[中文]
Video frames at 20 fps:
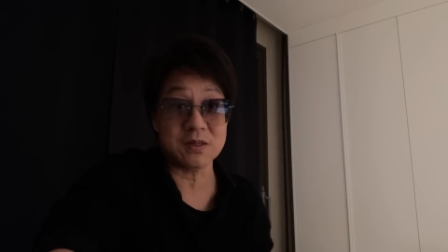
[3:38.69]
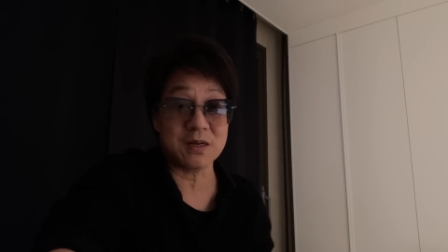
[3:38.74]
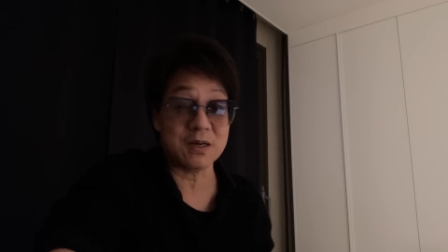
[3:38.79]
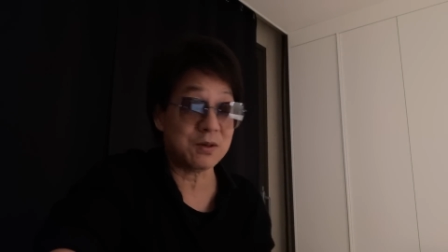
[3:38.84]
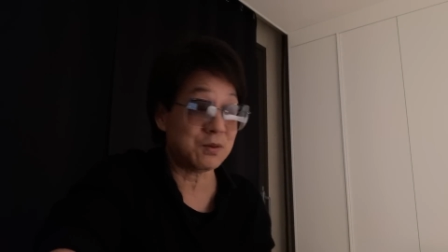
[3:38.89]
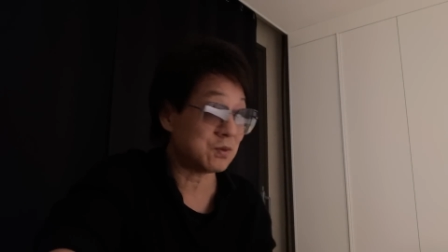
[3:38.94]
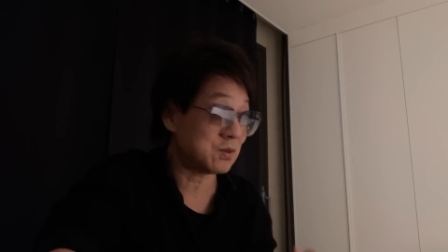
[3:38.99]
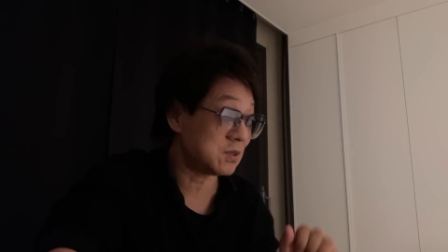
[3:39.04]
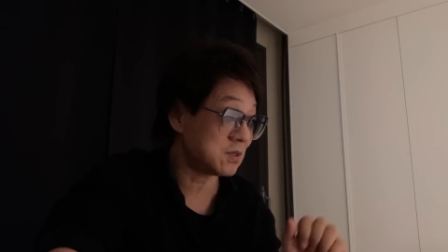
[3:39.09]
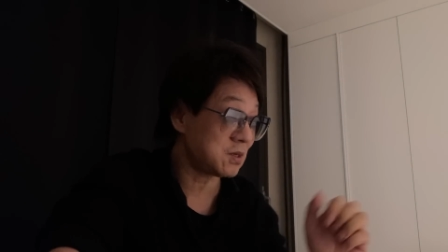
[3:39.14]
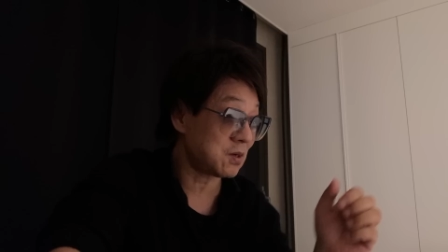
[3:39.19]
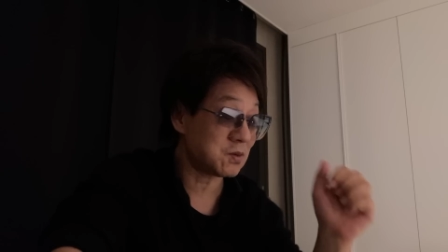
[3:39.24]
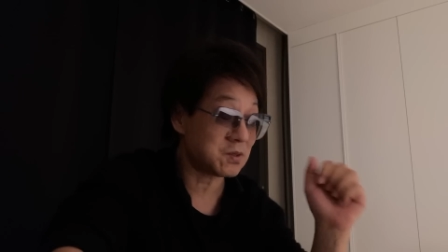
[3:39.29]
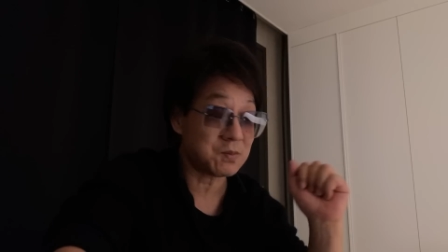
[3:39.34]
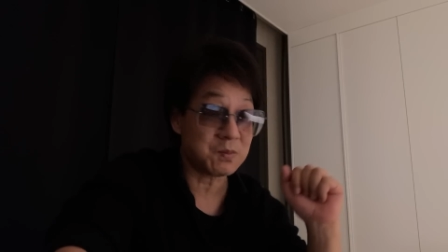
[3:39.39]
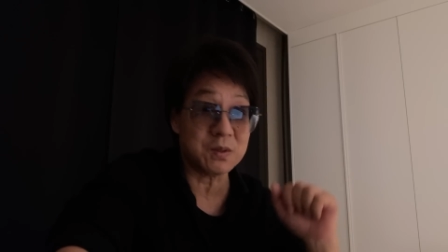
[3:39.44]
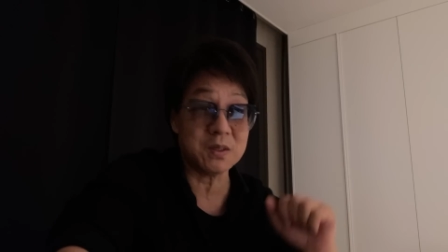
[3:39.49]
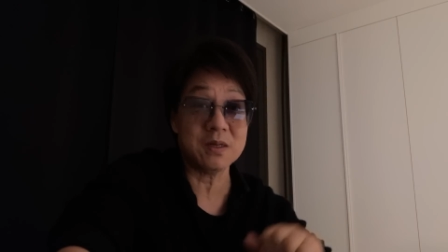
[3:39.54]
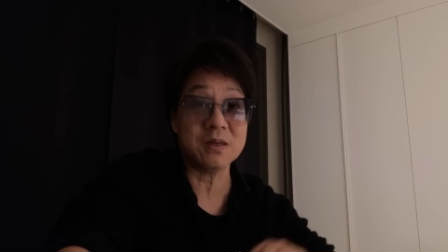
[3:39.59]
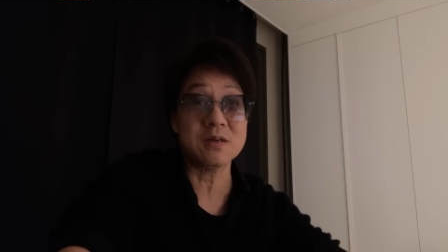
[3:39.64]
然后制造这
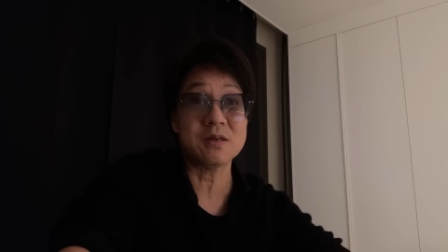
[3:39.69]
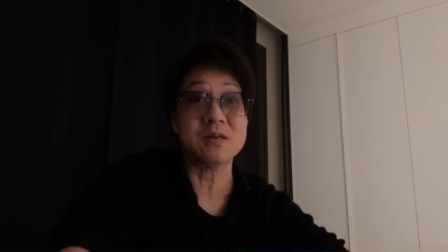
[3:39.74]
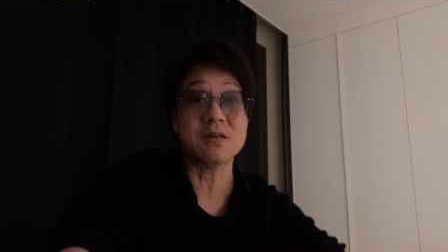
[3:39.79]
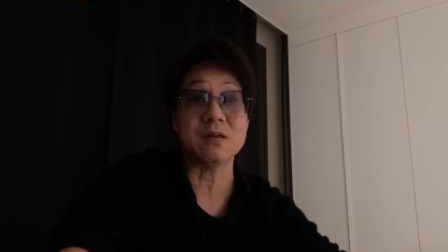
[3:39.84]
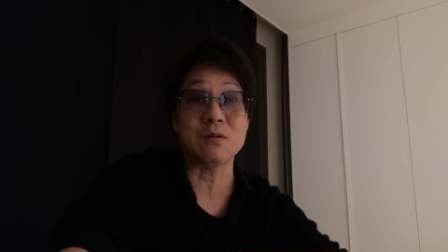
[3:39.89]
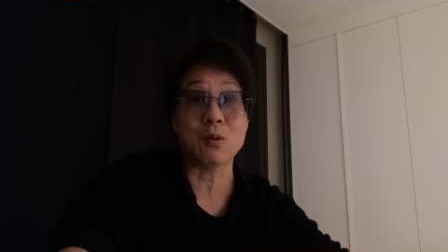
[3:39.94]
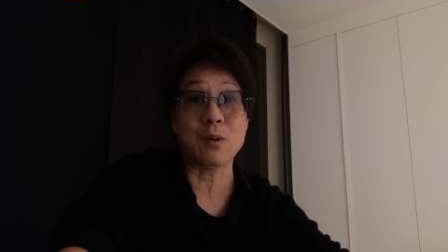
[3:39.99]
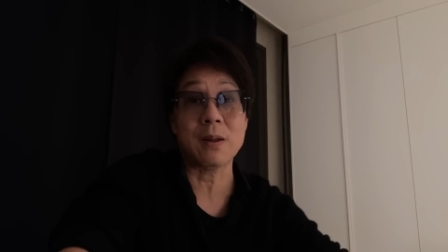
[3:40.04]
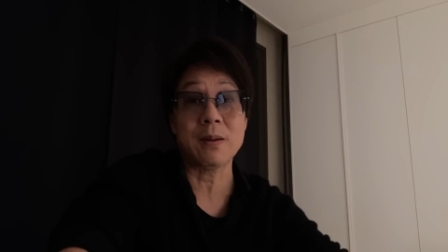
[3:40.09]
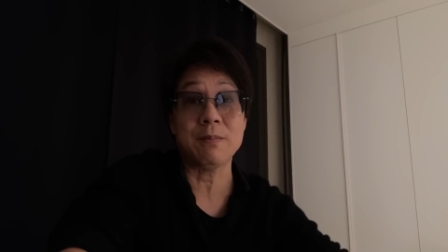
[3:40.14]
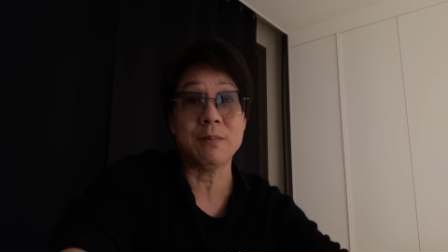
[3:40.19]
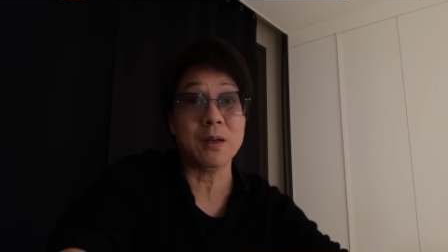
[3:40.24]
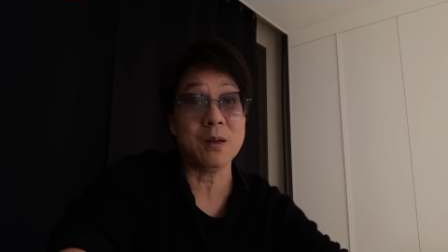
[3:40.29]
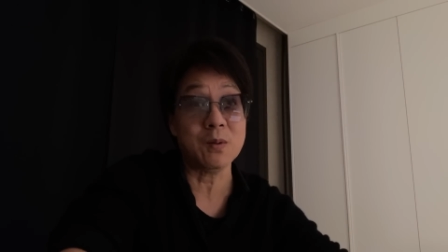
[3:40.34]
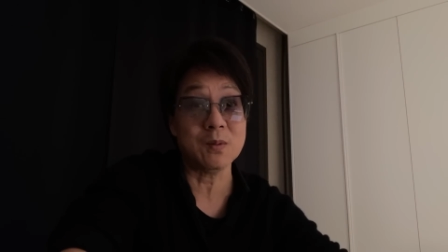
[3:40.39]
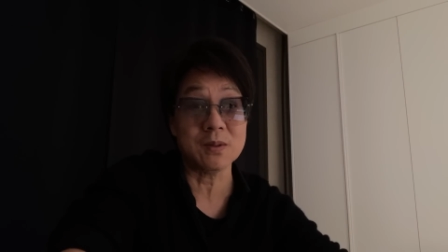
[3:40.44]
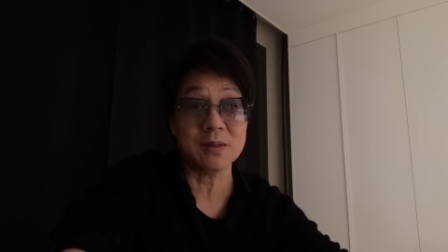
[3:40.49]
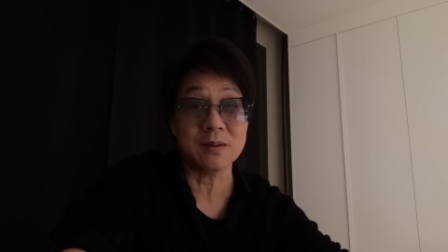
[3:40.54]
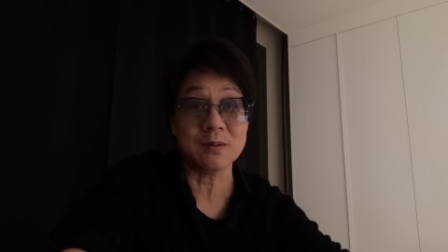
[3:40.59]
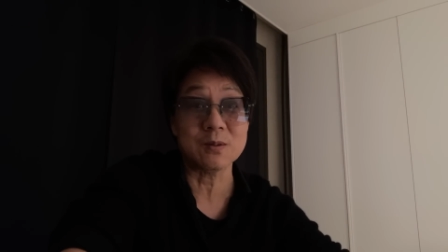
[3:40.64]
么一个事端，没
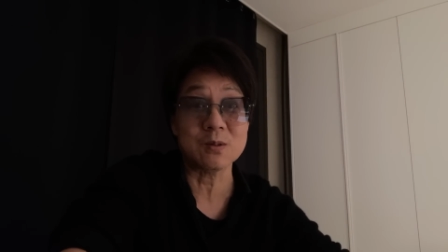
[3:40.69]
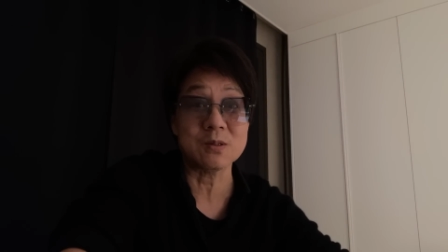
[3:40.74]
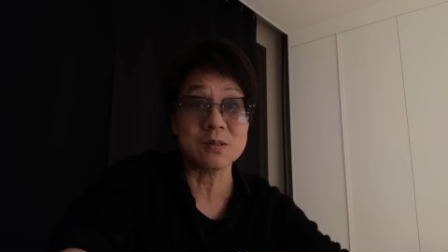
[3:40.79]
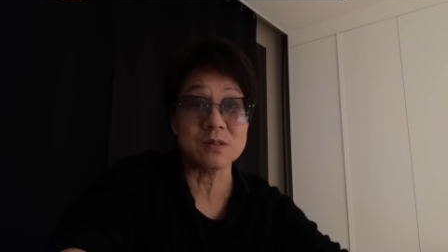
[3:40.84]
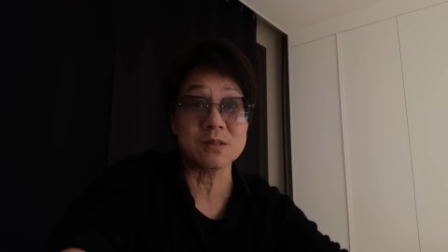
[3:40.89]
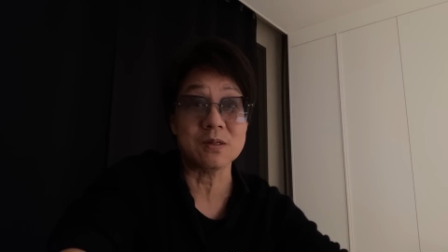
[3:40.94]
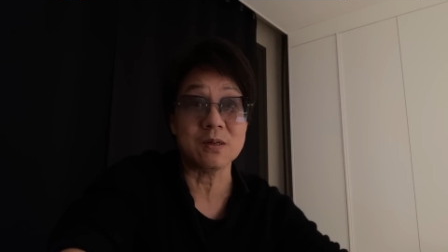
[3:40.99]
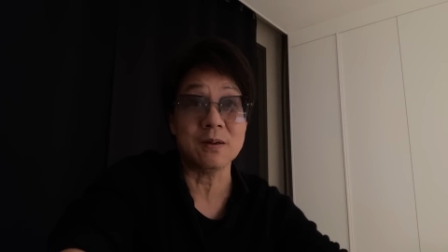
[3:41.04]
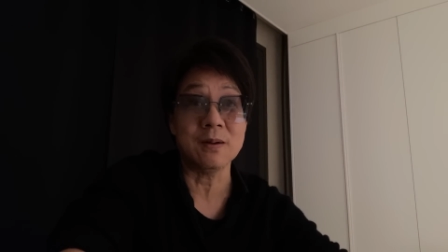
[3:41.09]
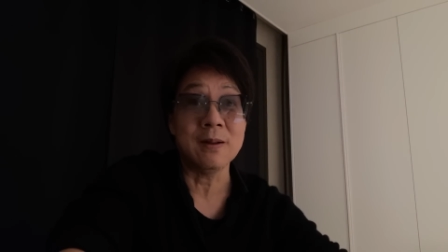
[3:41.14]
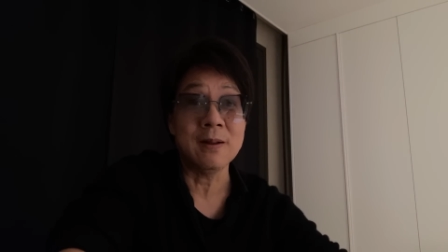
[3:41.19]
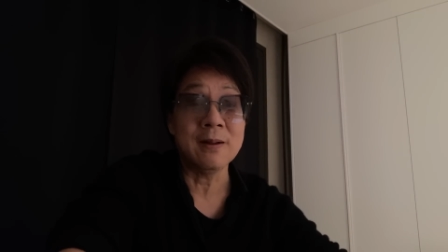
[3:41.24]
有这样的事情。